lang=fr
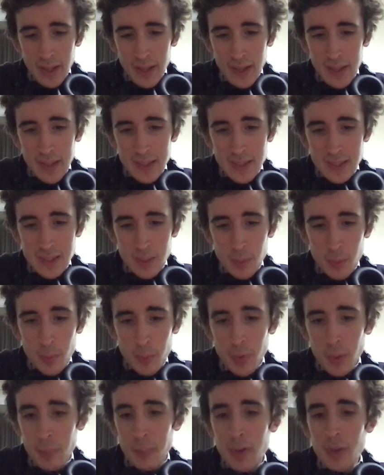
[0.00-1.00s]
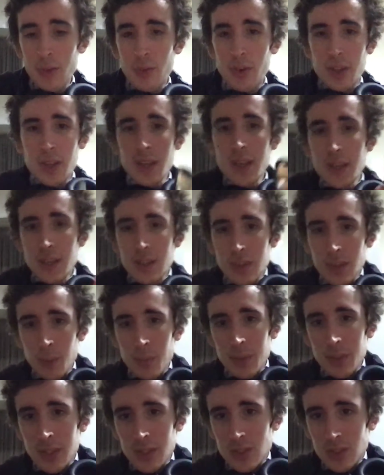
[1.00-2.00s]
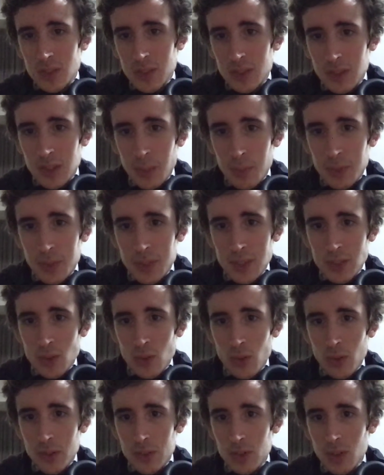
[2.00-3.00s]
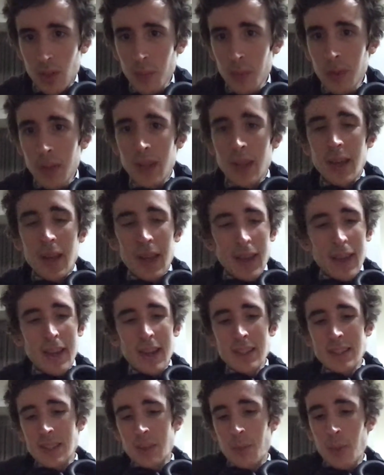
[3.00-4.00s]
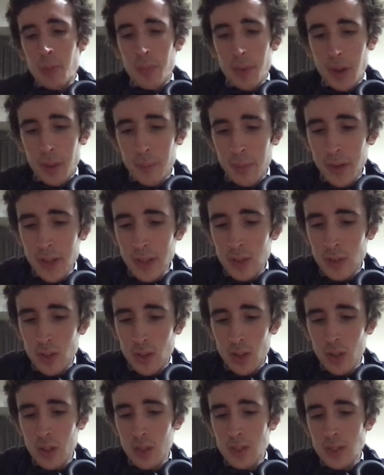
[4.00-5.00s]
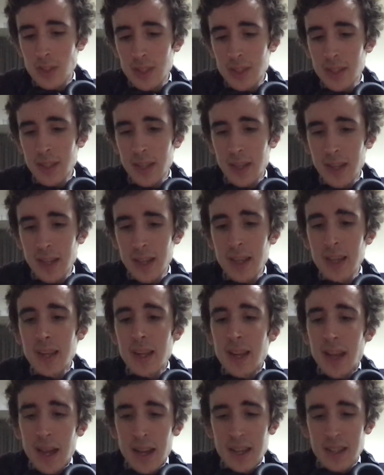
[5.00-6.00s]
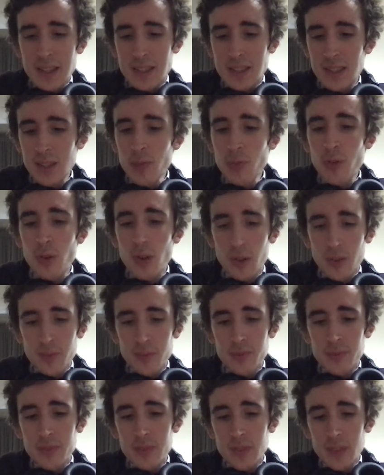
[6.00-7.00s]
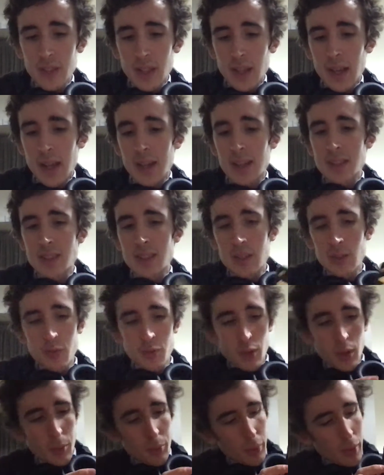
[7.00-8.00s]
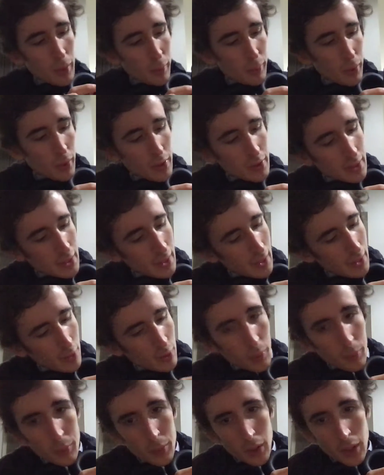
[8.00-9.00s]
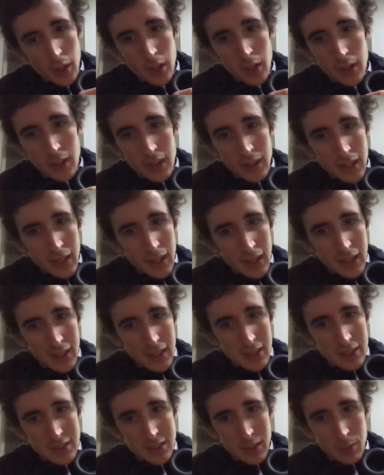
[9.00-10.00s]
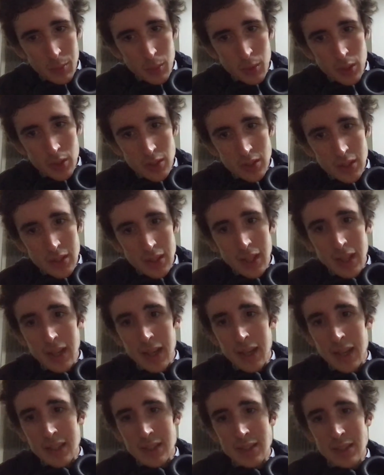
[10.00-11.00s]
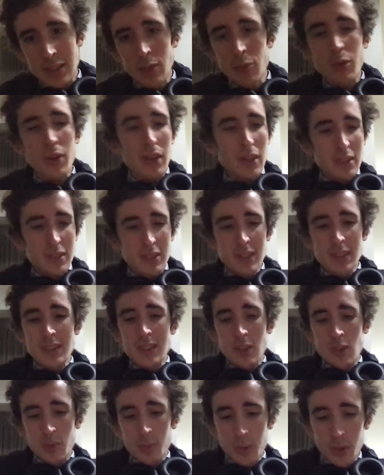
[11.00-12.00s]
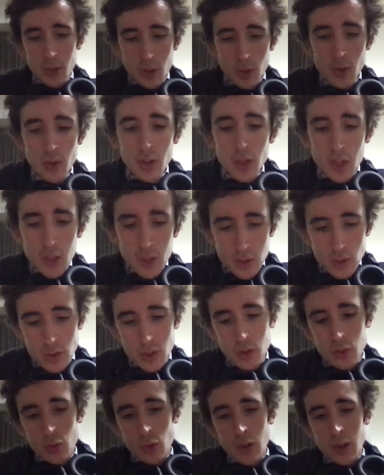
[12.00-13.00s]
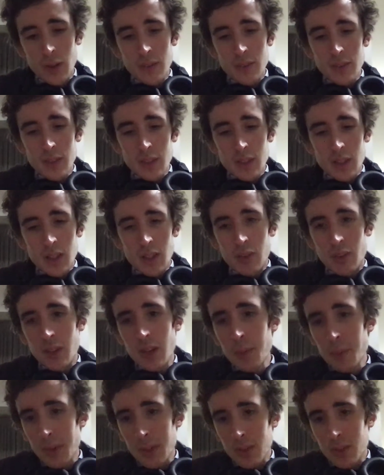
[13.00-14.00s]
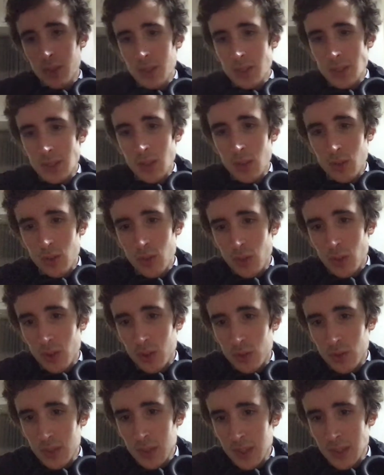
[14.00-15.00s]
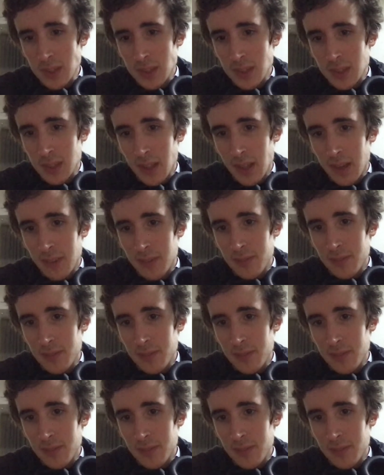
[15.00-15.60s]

Et ça me permet, vous voyez, l'application random. Et ça me permet de générer un chiffre. Un chiffre, peu importe, là, number. Et ça me génère un chiffre. Et ici, c'est le numéro 103. Vous voyez, maintenant, j'ai le 98, etc.